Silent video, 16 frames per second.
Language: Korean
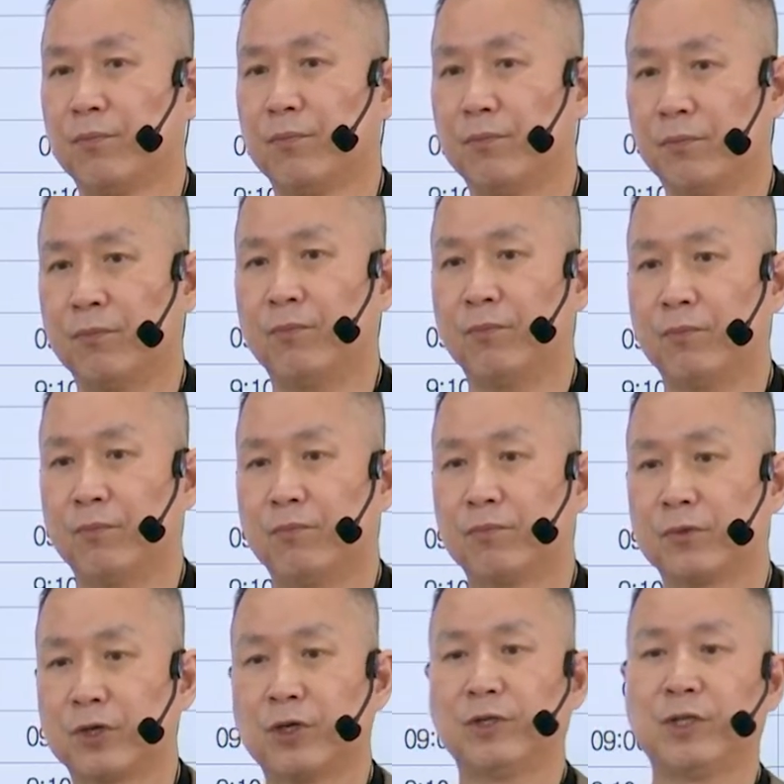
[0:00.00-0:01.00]
음,
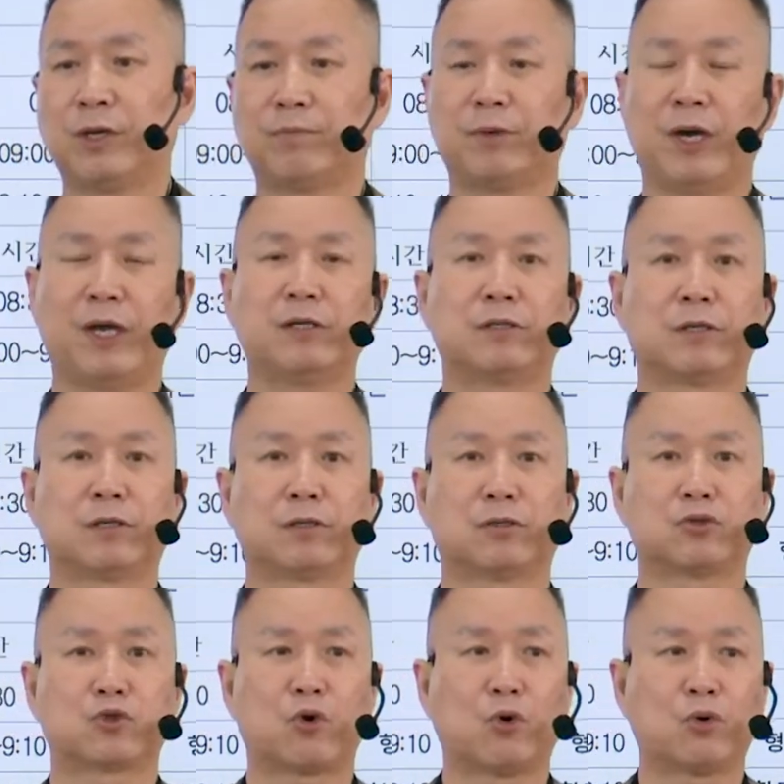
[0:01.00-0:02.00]
그런데 뭐 예를 들어서
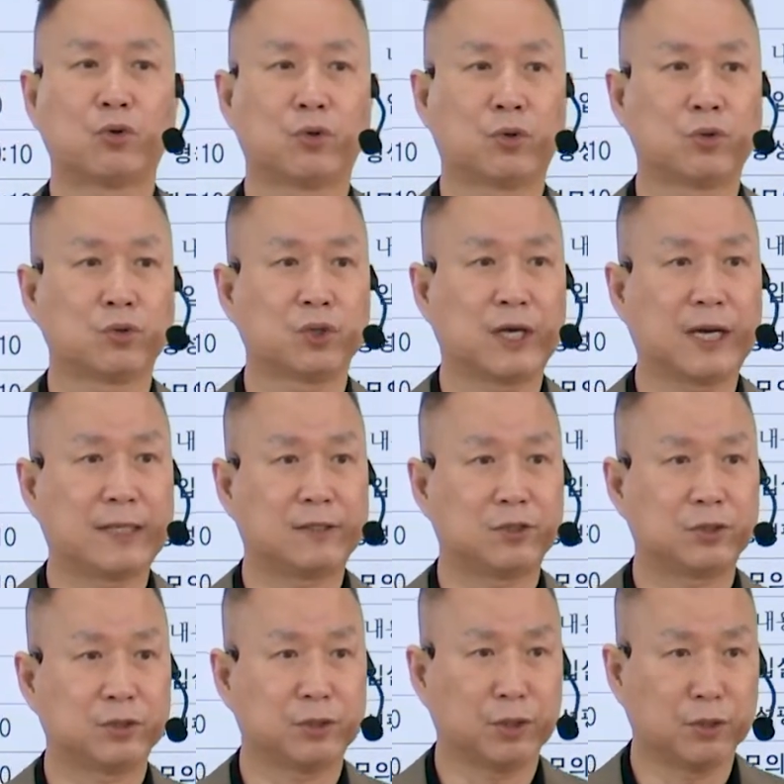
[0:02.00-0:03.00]
총론
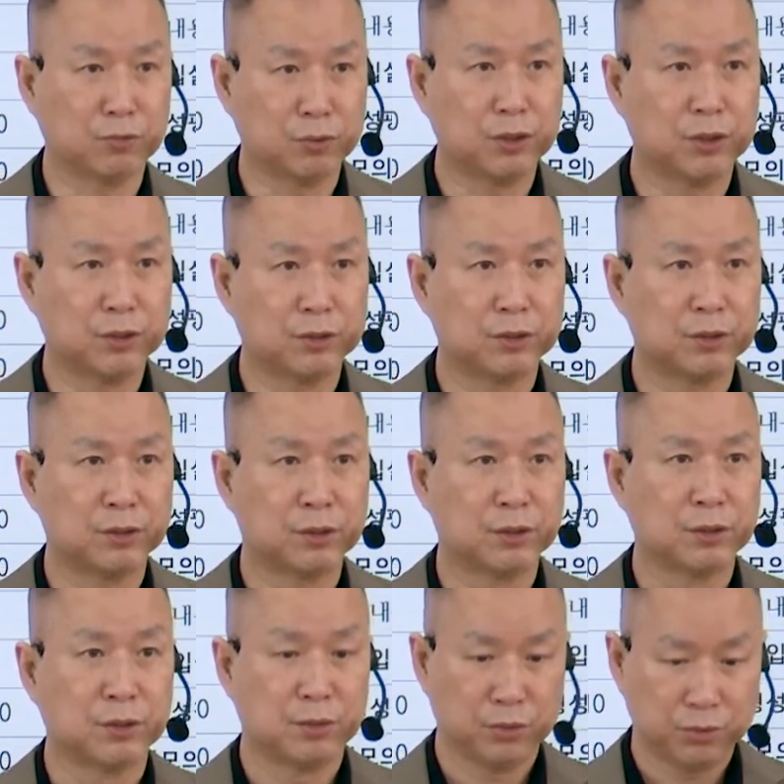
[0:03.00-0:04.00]
같은 경우는
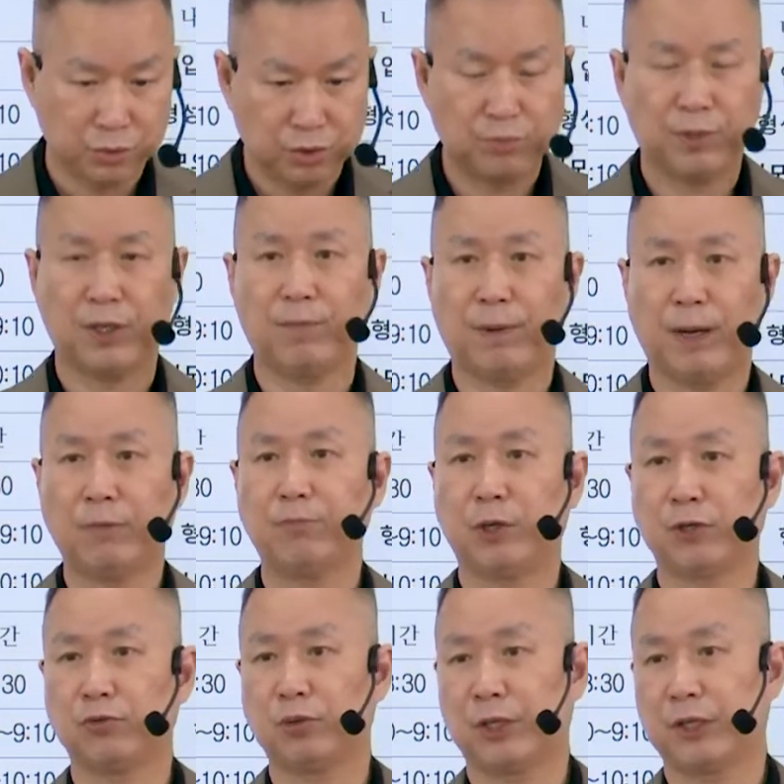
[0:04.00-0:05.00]
이번에
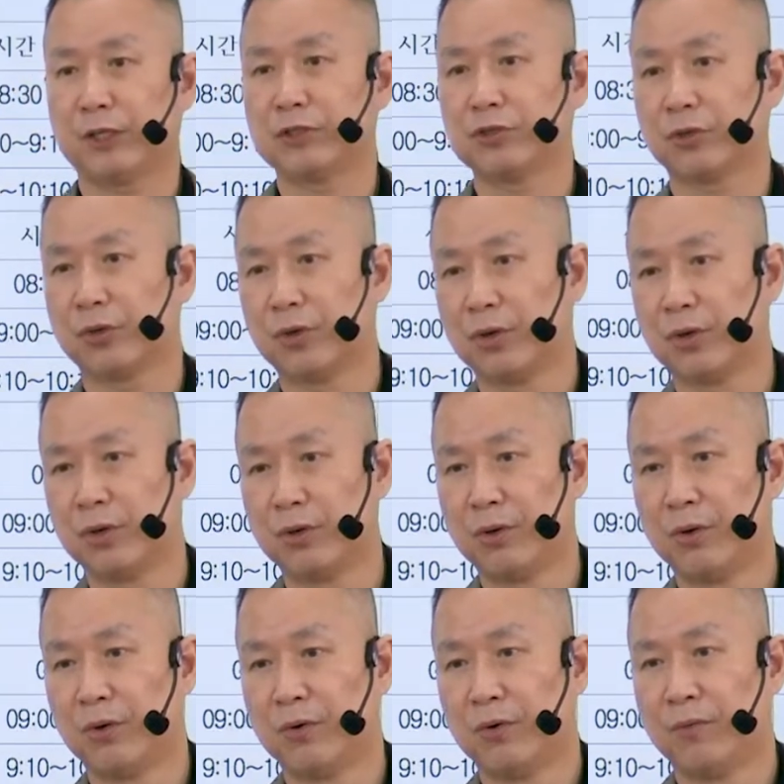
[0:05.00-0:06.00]
발표해도 되겠죠.
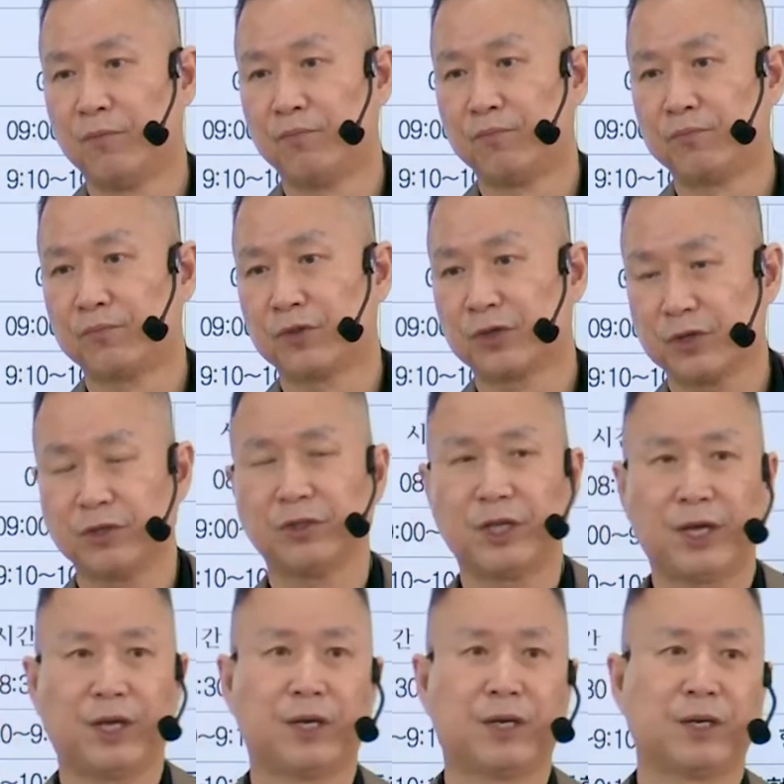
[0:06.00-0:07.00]

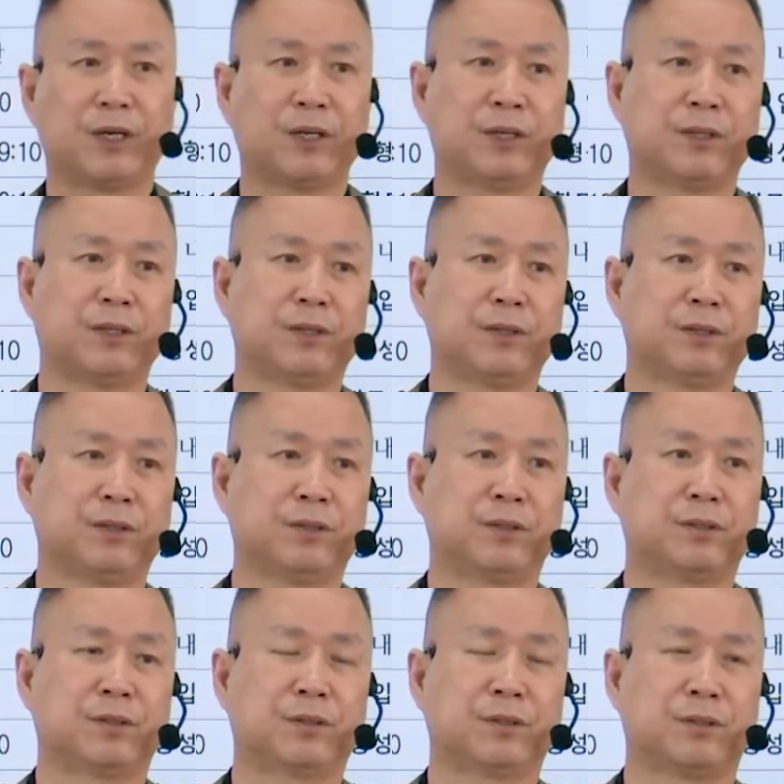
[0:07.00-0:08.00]
그런데
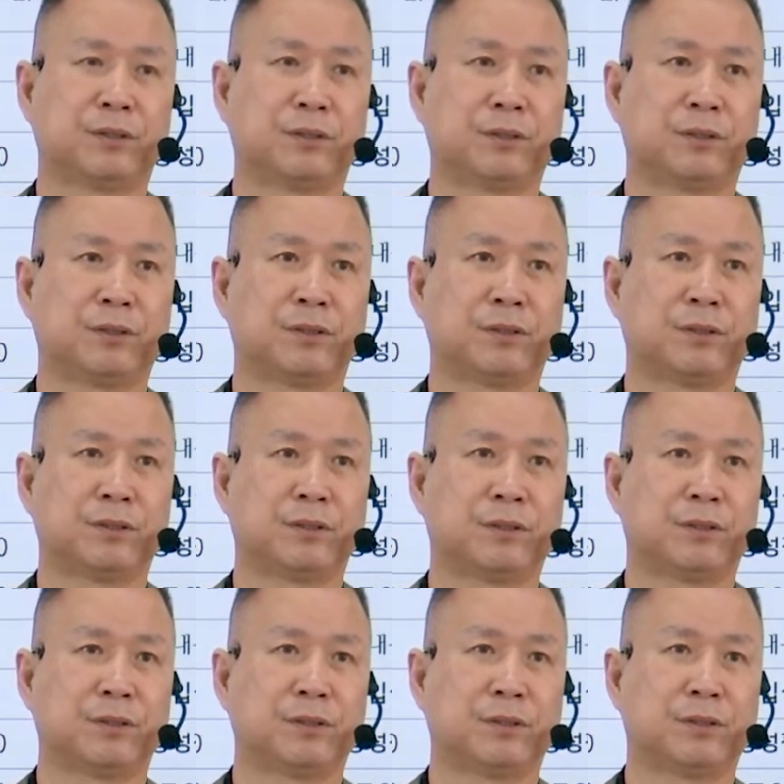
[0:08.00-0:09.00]

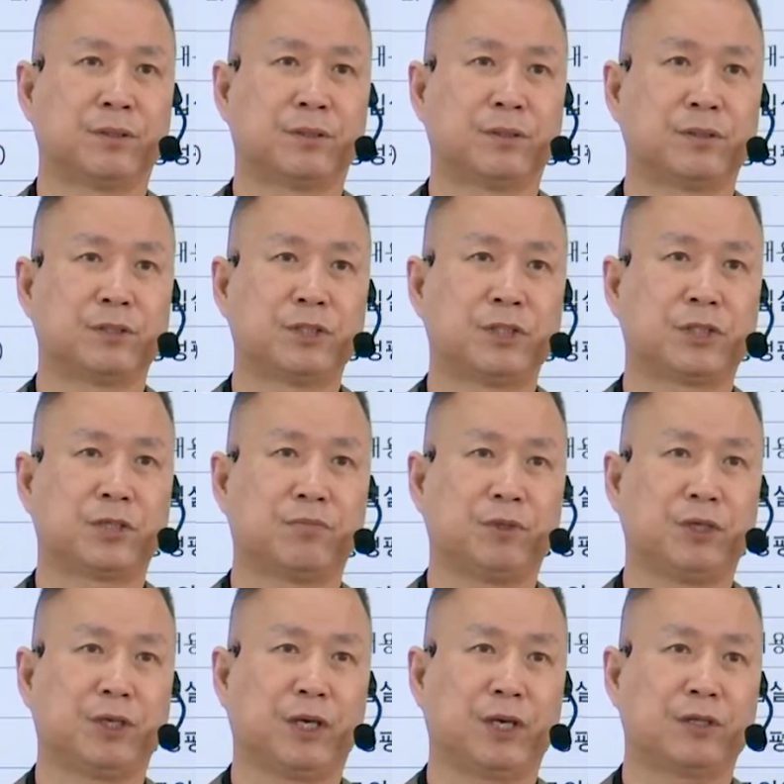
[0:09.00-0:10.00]
그 지금
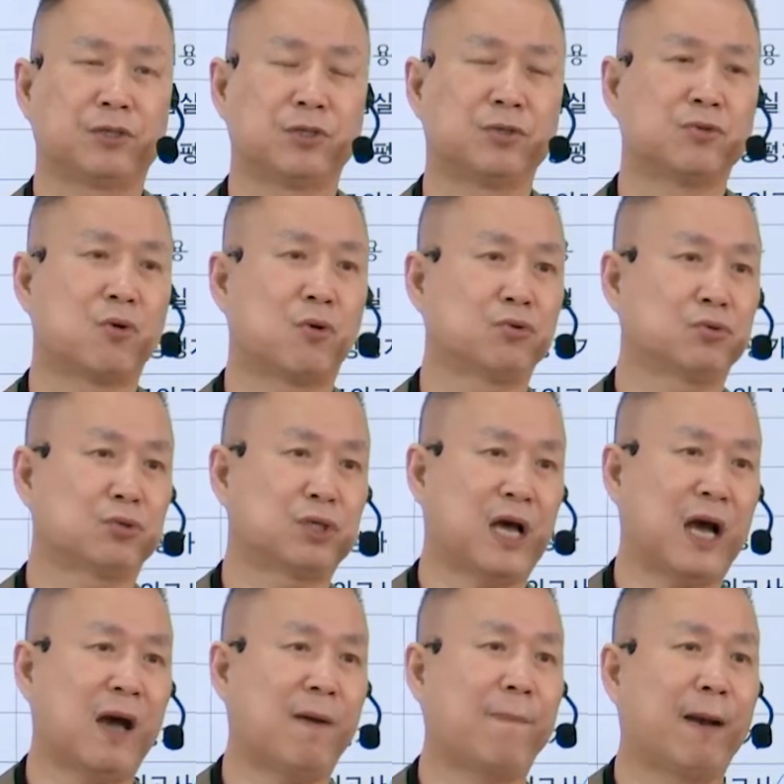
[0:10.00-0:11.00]
이게 전공도
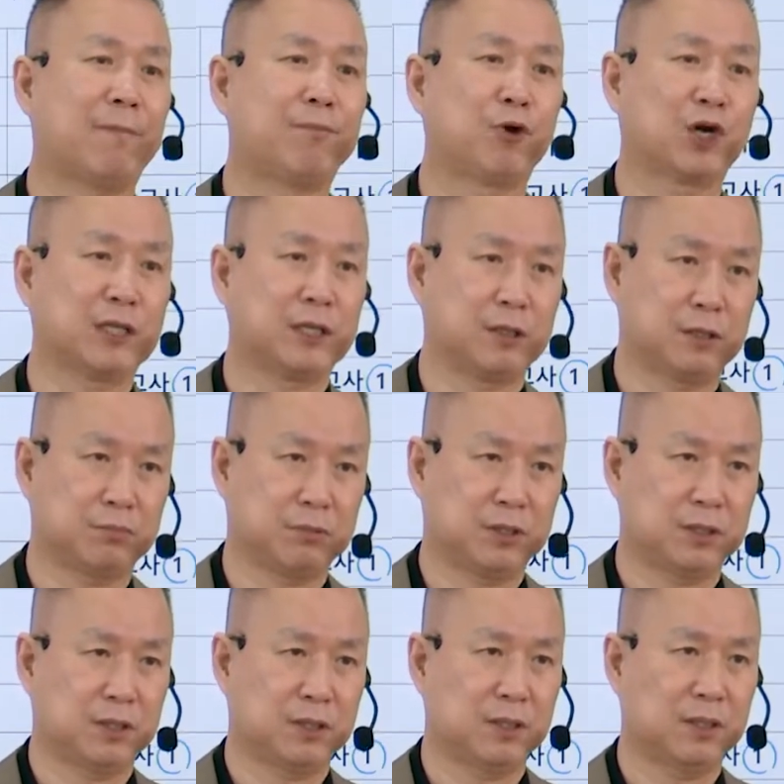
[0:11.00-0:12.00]
다 발표가
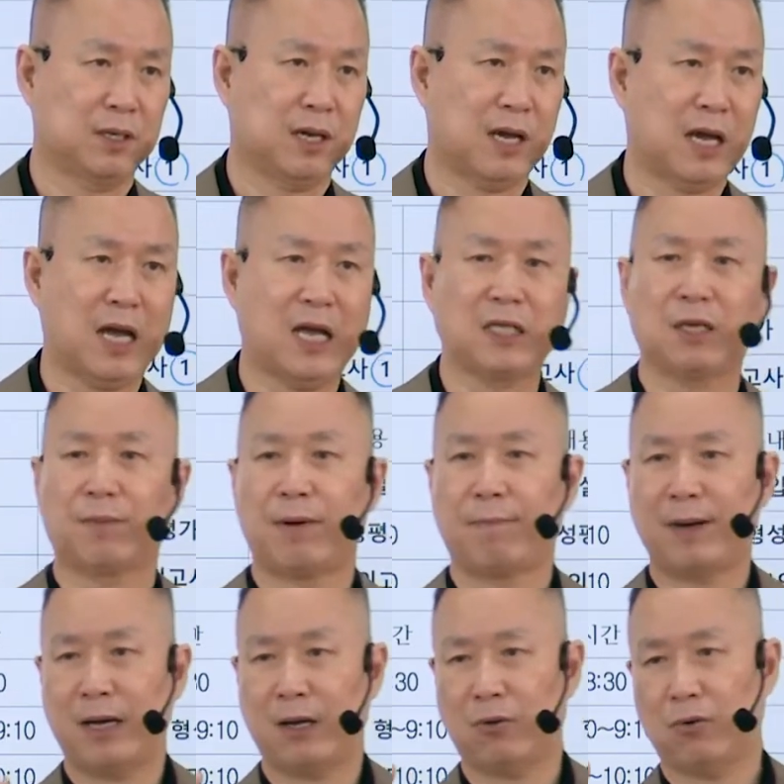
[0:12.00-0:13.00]
됐습니다. 한 개만
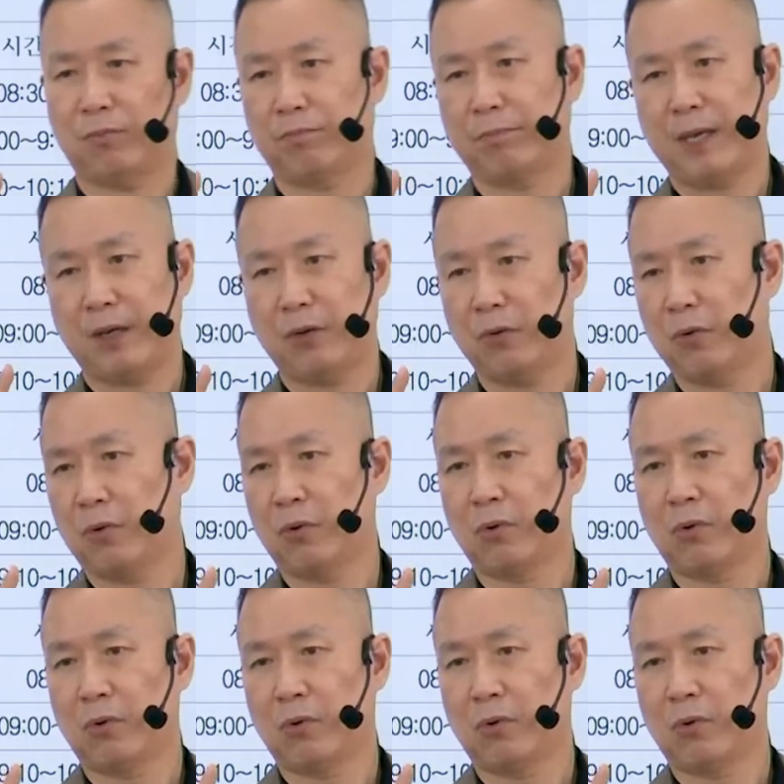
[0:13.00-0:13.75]
빠고 빼고